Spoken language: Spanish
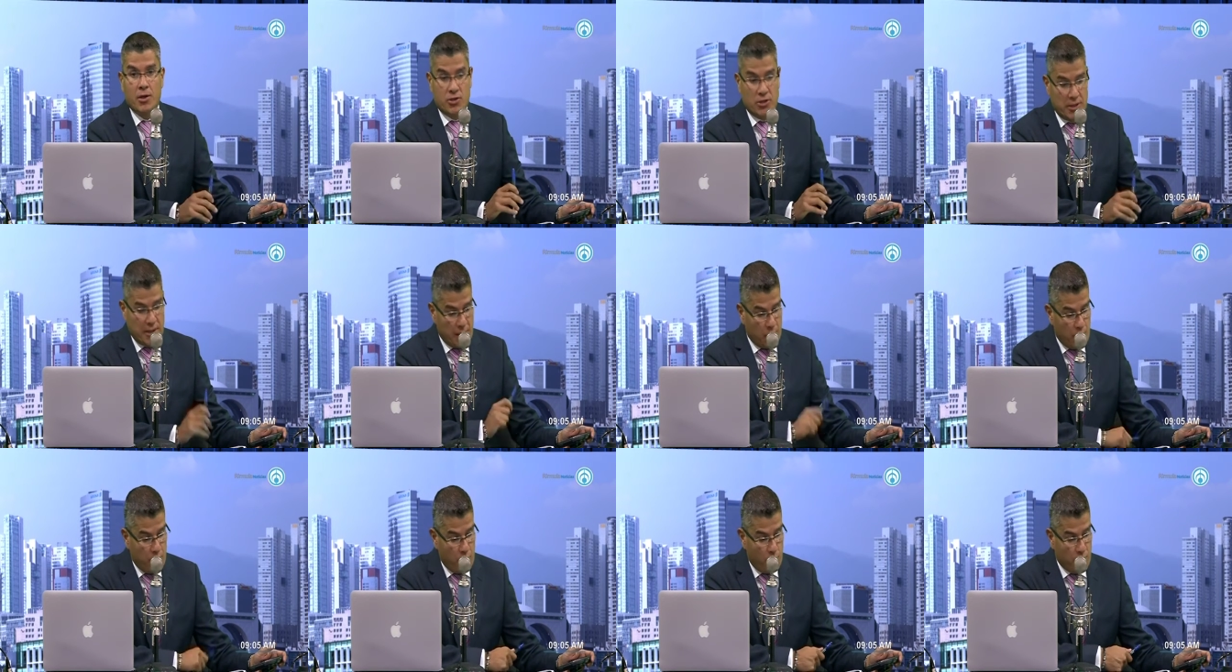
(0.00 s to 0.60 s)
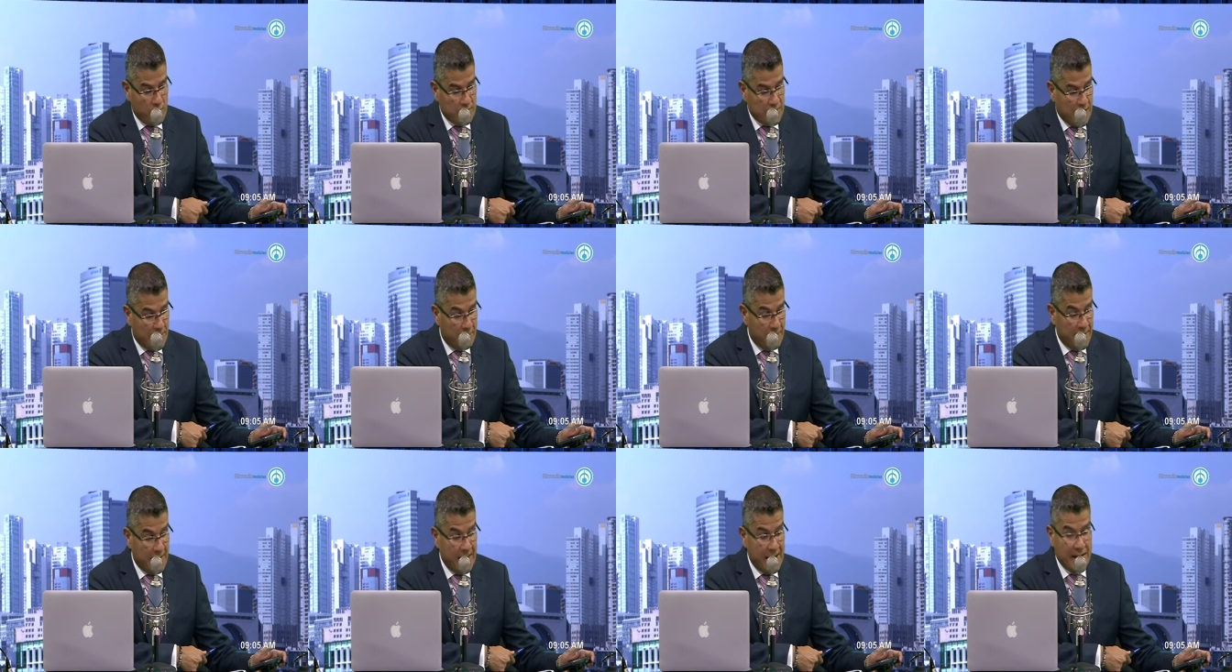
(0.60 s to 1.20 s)
Así que bueno, pues
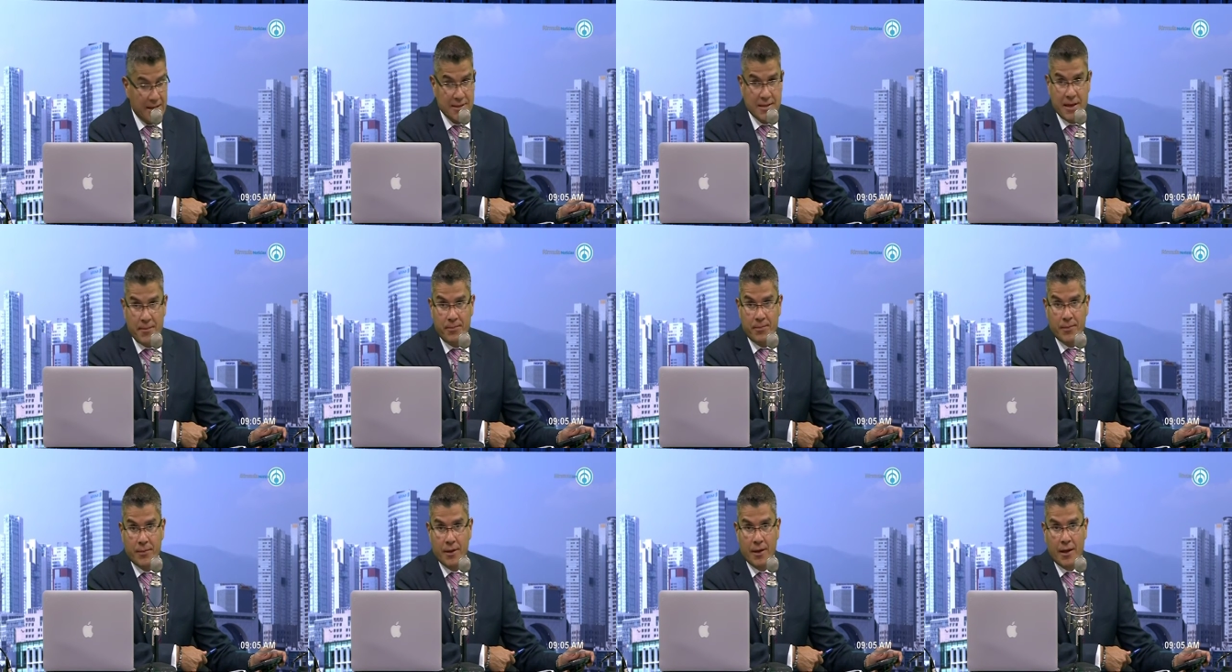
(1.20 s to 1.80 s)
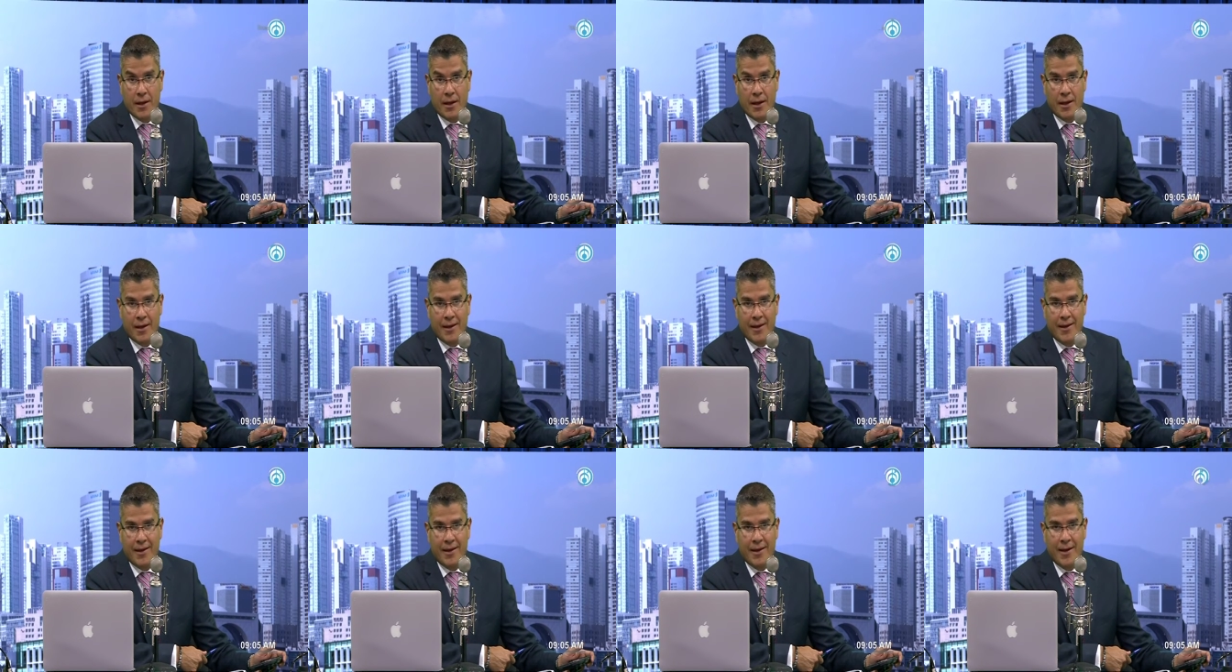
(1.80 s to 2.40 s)
abrigarse
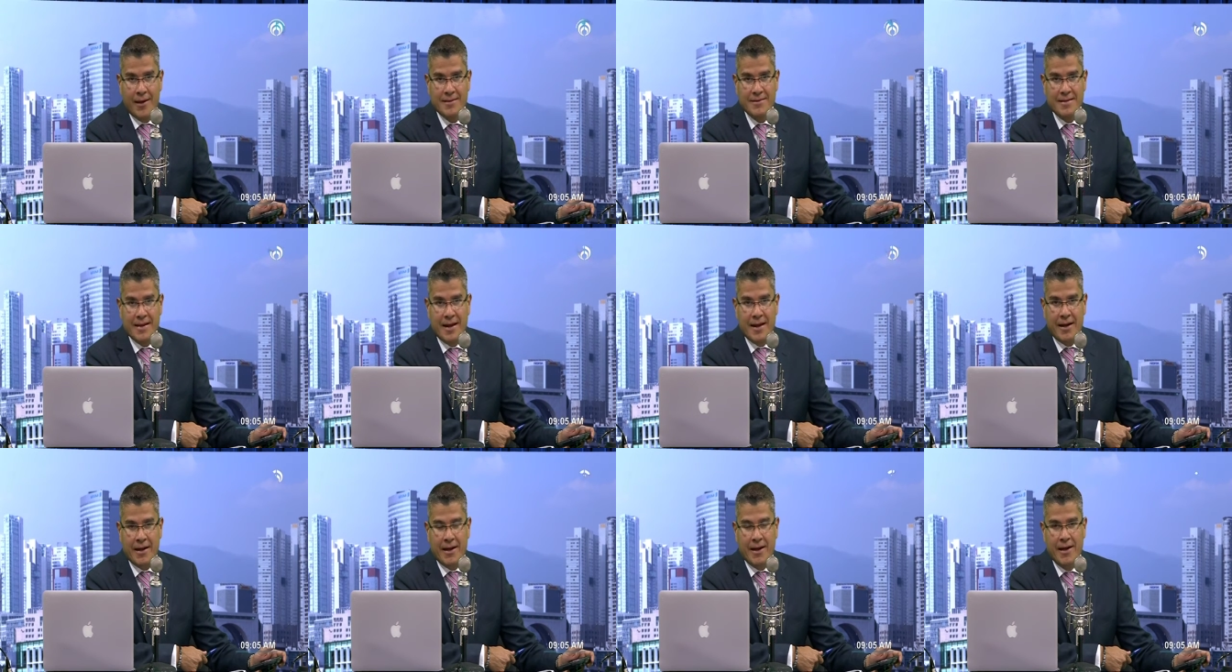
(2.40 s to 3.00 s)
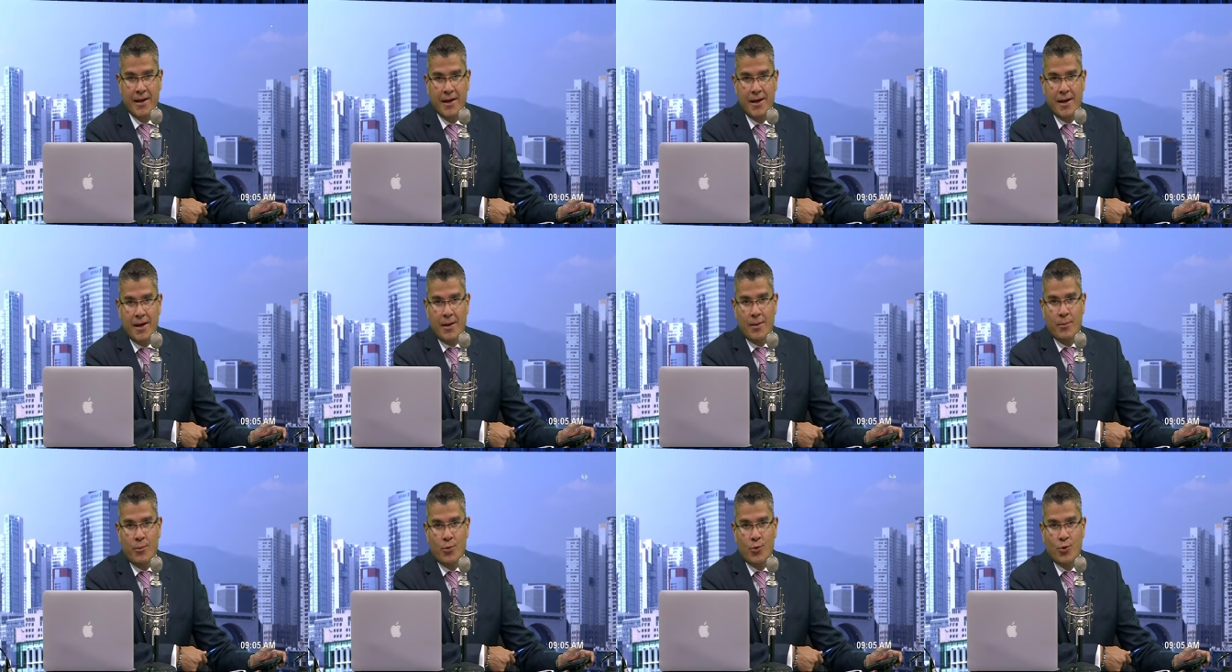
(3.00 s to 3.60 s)
y estar
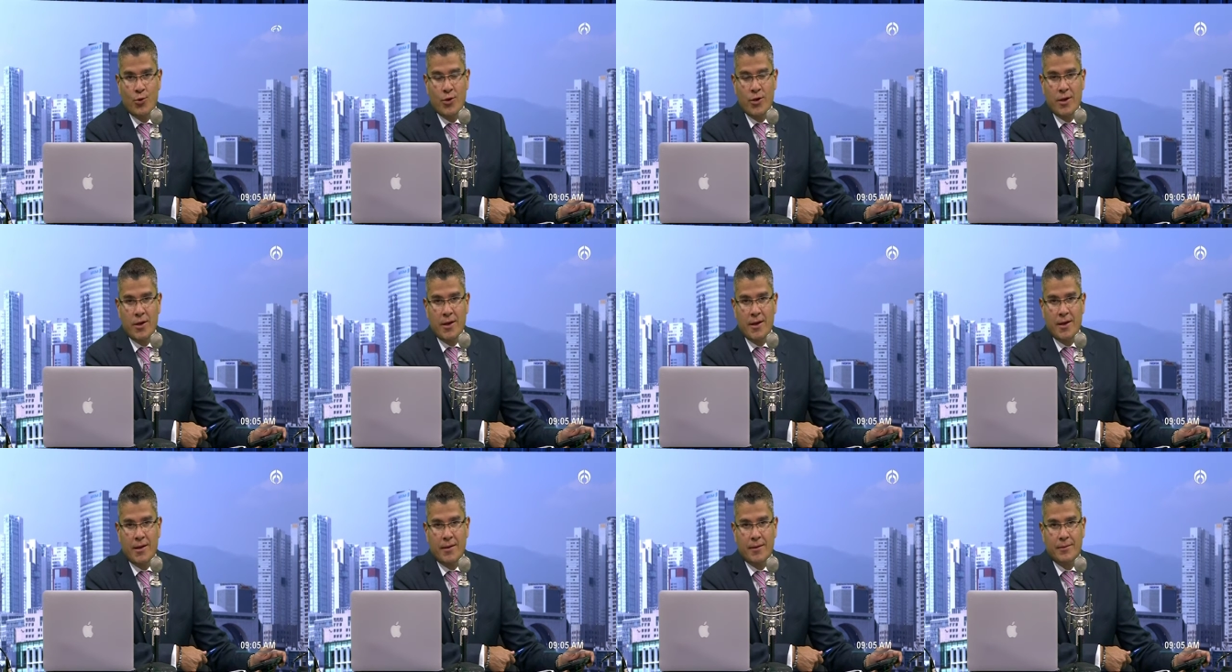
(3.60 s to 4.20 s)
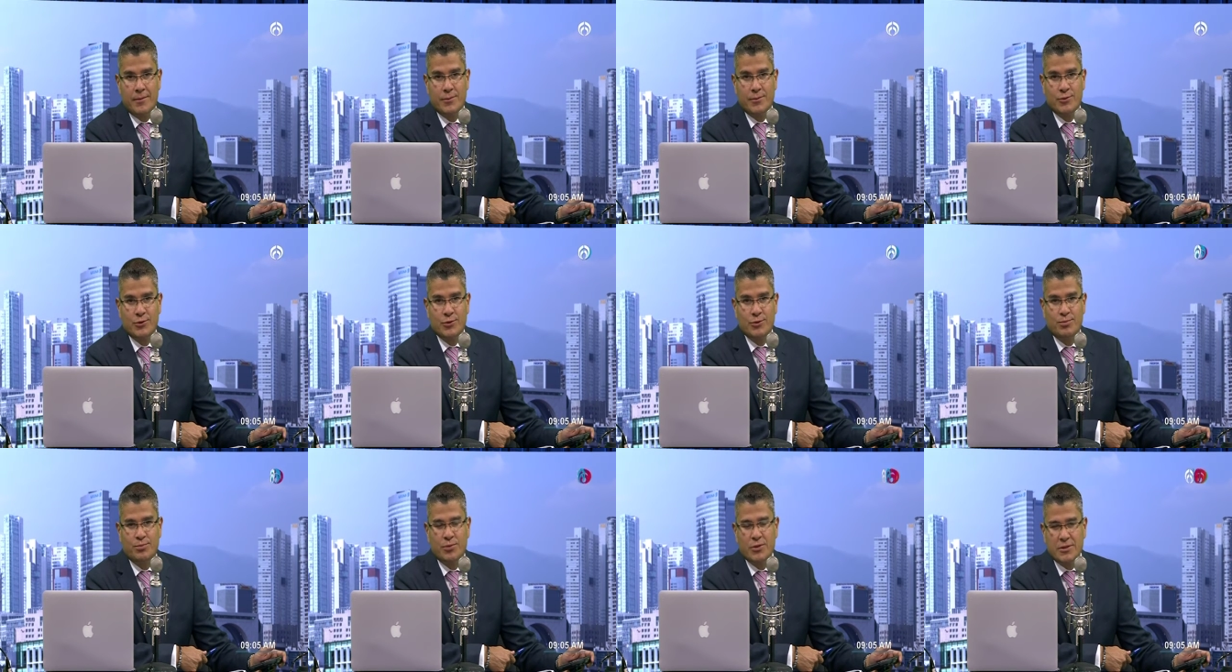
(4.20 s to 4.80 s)
muy,
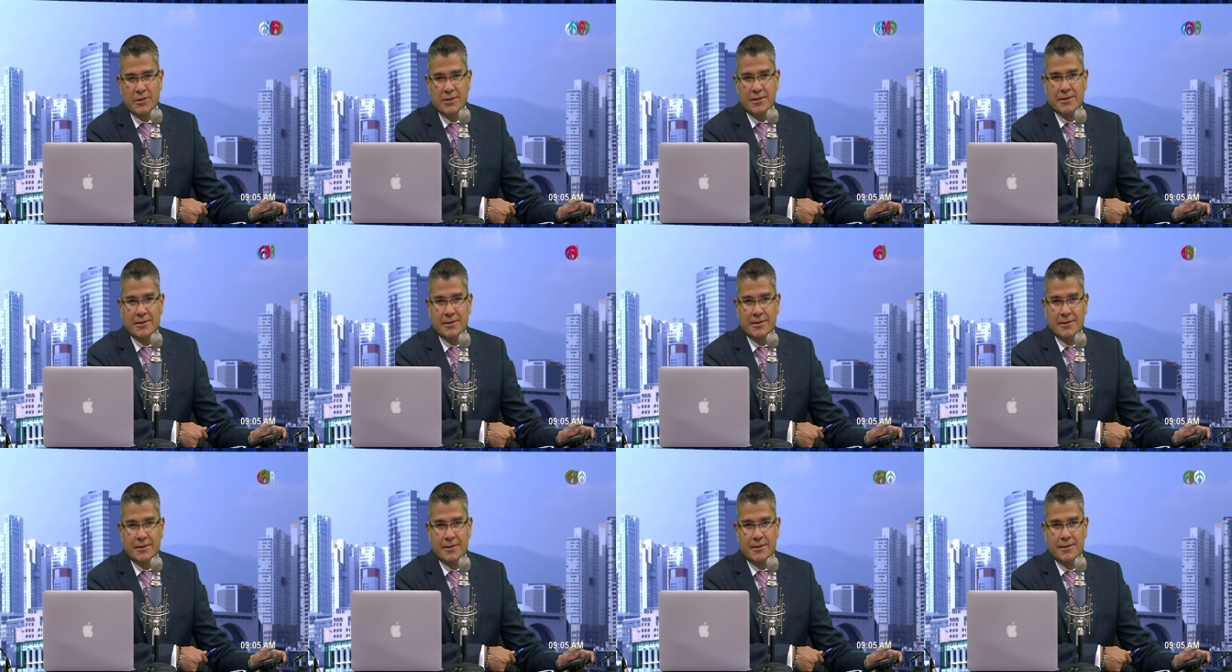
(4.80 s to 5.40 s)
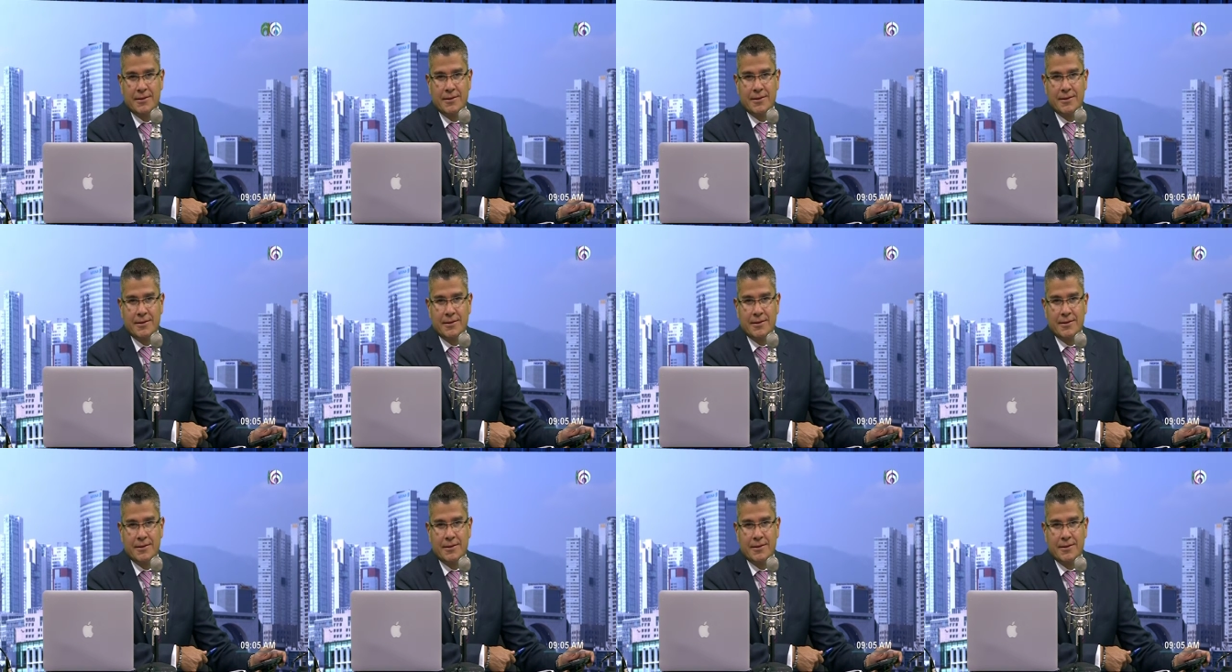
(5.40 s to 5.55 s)
muy, pues